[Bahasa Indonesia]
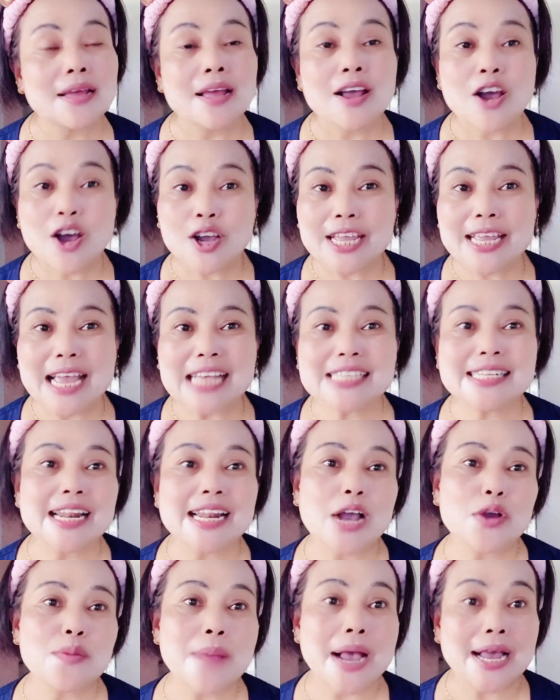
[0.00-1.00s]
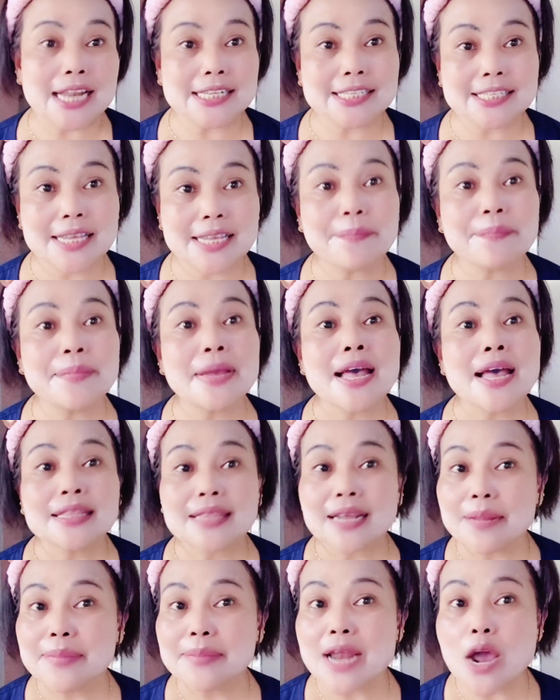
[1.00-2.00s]
Oke okay guys, dan aku bakal skip
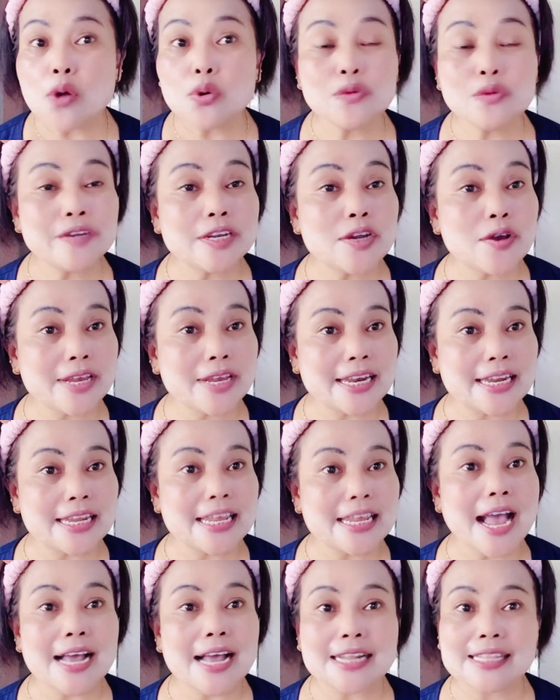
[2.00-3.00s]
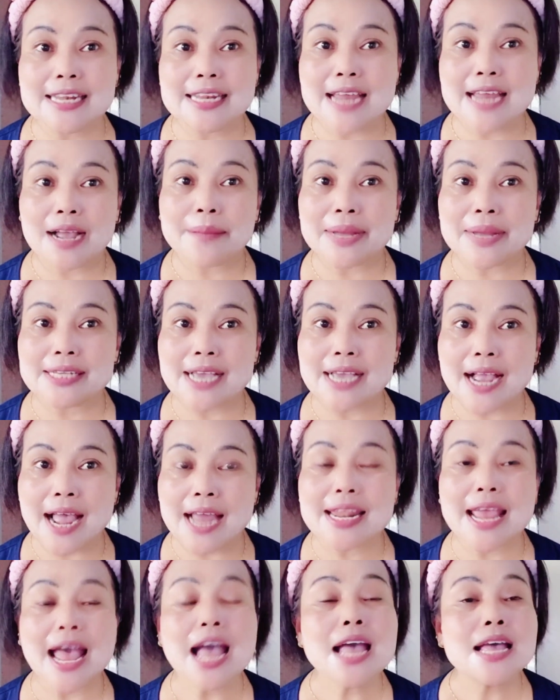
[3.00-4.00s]
terlebih dahulu video ini agar tidak kepanjangan
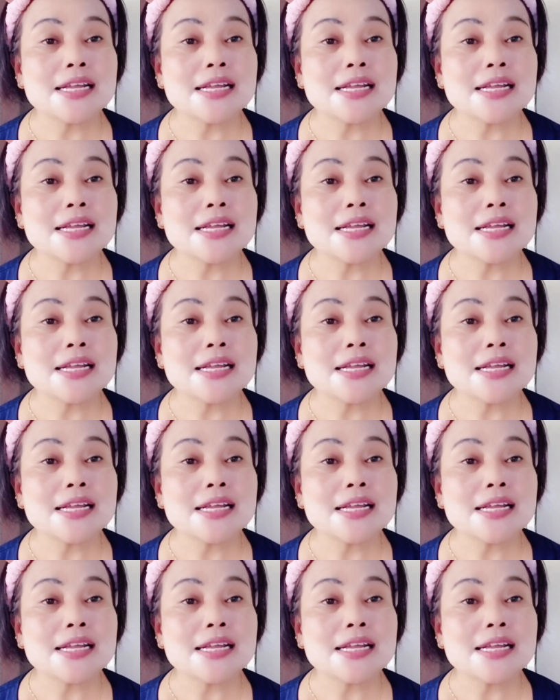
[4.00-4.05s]
ya.